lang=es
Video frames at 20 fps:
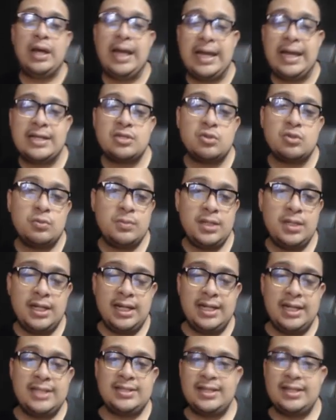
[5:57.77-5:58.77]
a
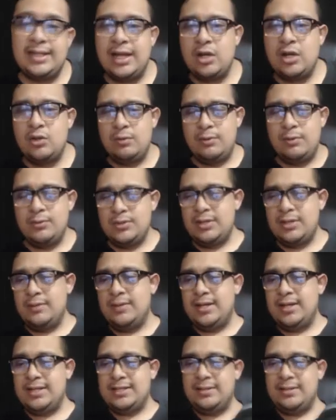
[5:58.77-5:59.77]
subir al escenario. Vamos a
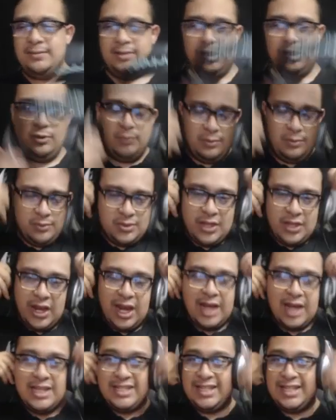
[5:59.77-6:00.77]
ver este video, vamos a
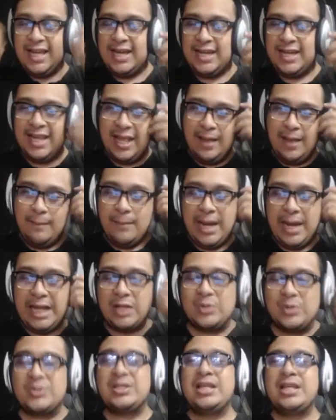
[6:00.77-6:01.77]
analizar
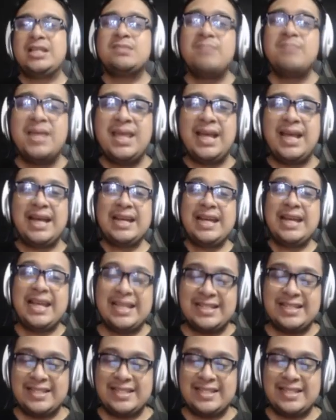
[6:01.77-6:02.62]
para que ustedes me digan, ¿en